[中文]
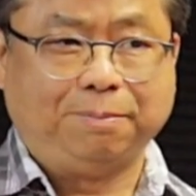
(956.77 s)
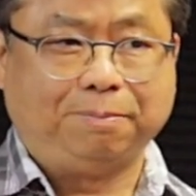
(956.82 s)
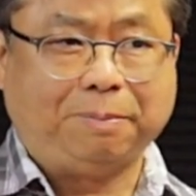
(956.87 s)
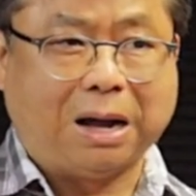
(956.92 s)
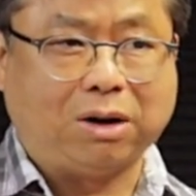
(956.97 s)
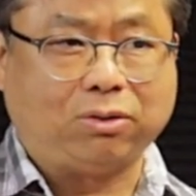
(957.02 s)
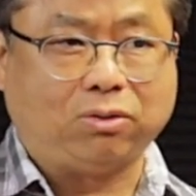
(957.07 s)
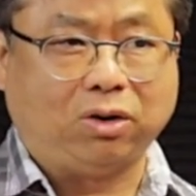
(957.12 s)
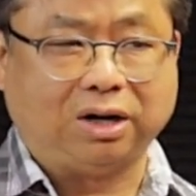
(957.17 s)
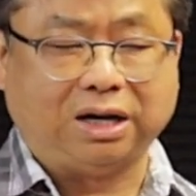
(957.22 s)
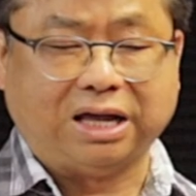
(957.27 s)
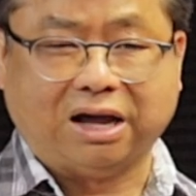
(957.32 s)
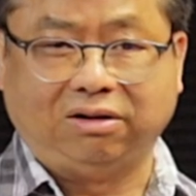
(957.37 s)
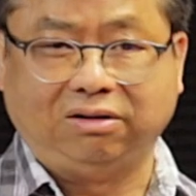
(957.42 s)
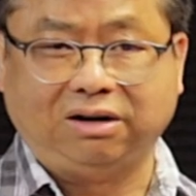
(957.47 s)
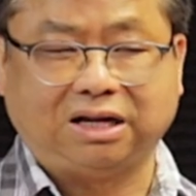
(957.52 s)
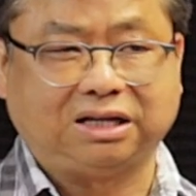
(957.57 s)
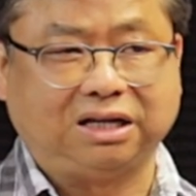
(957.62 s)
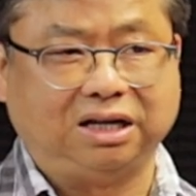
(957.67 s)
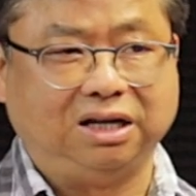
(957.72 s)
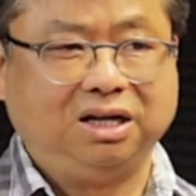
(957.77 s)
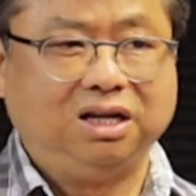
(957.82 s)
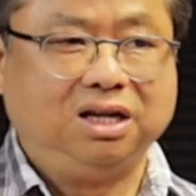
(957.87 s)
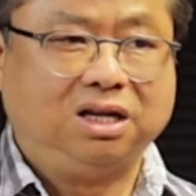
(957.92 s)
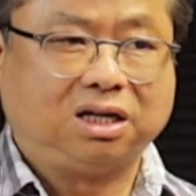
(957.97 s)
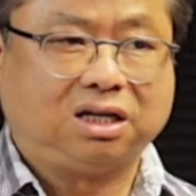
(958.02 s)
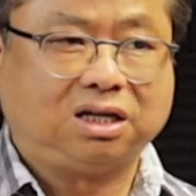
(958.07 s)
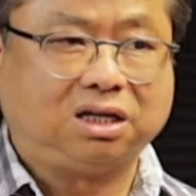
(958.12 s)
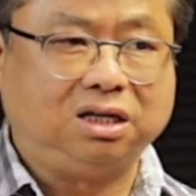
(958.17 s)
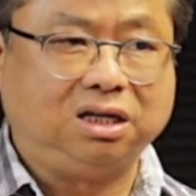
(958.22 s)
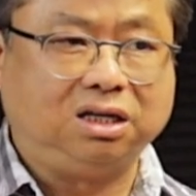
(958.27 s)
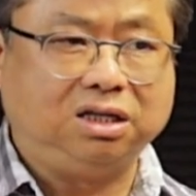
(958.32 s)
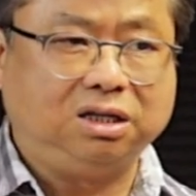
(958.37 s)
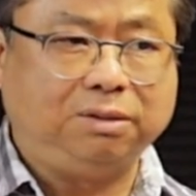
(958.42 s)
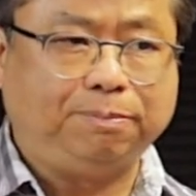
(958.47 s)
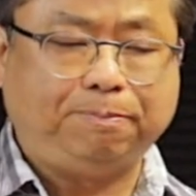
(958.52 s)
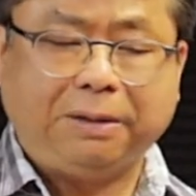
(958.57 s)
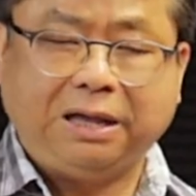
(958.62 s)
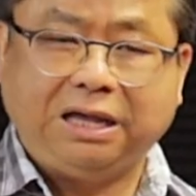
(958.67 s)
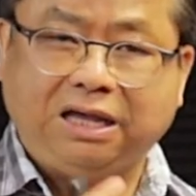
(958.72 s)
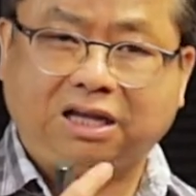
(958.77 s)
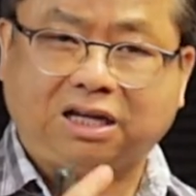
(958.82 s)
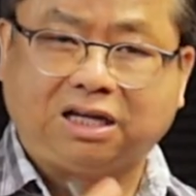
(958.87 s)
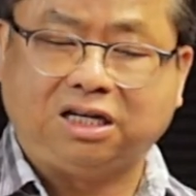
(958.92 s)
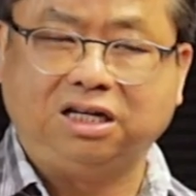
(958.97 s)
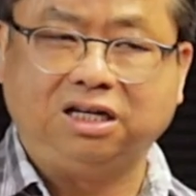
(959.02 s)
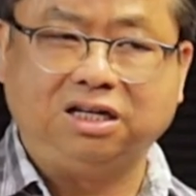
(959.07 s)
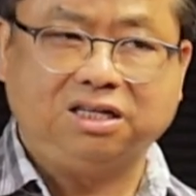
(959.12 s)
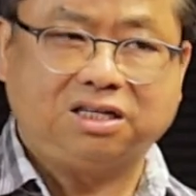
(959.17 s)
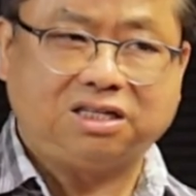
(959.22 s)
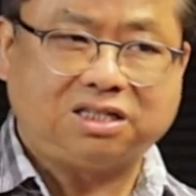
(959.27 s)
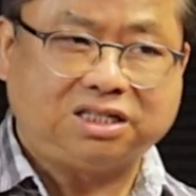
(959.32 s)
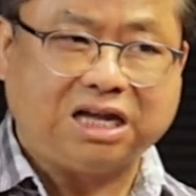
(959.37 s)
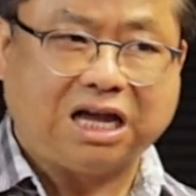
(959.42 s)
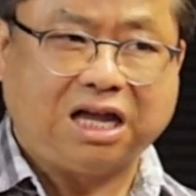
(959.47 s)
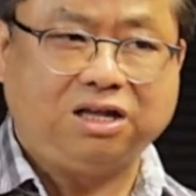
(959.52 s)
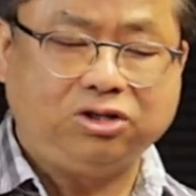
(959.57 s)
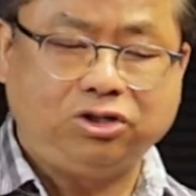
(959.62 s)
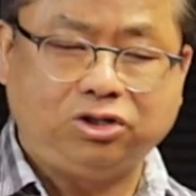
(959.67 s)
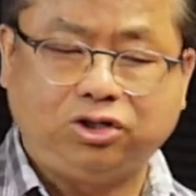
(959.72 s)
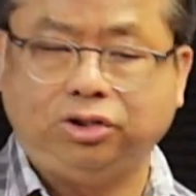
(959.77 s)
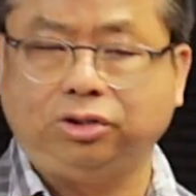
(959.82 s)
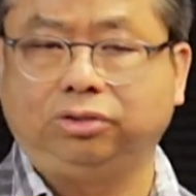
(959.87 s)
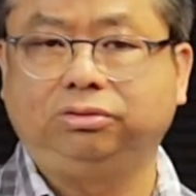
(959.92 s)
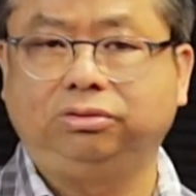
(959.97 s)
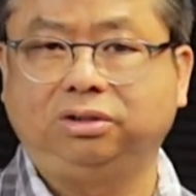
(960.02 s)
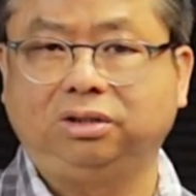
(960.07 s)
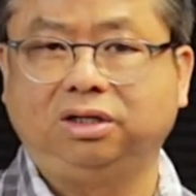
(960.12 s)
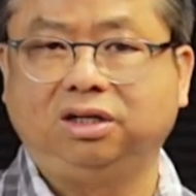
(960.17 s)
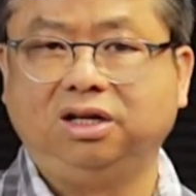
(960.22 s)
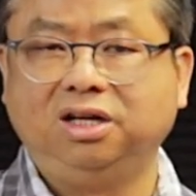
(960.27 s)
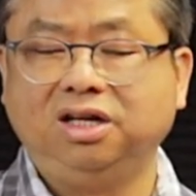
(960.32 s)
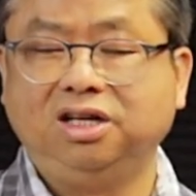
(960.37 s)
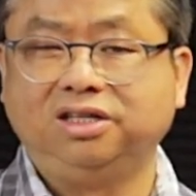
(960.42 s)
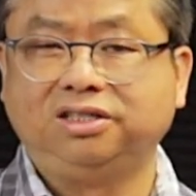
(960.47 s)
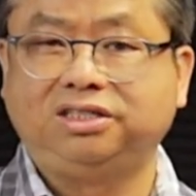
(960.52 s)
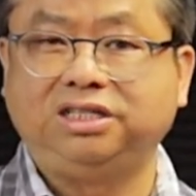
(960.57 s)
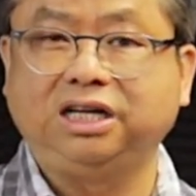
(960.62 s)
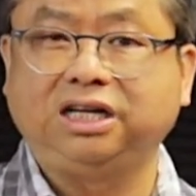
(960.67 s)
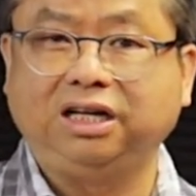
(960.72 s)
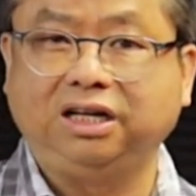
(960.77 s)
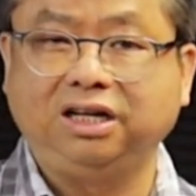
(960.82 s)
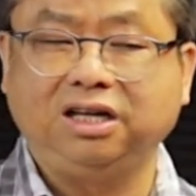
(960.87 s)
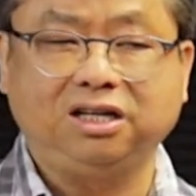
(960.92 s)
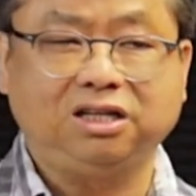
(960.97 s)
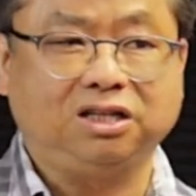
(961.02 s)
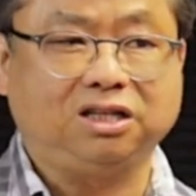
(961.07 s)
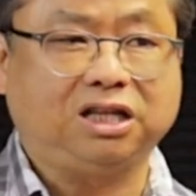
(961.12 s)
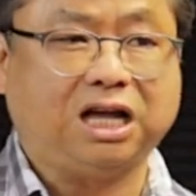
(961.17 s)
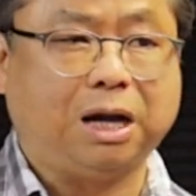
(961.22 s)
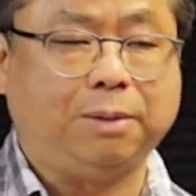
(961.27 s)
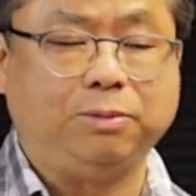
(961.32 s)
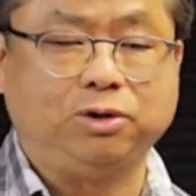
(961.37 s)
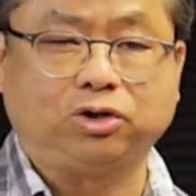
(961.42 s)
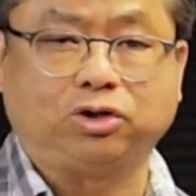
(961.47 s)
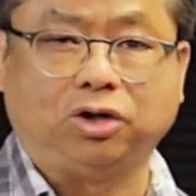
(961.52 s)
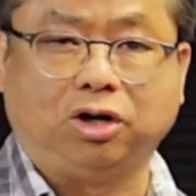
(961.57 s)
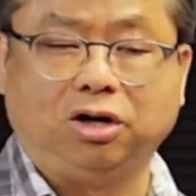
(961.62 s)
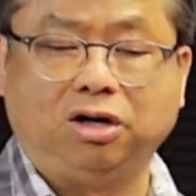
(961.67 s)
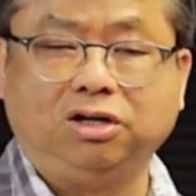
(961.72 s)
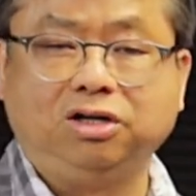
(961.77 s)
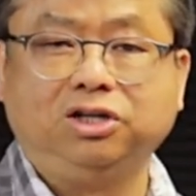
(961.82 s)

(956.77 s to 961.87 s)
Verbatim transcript: 包括了那个哥贝克三修。 这个呢，他们说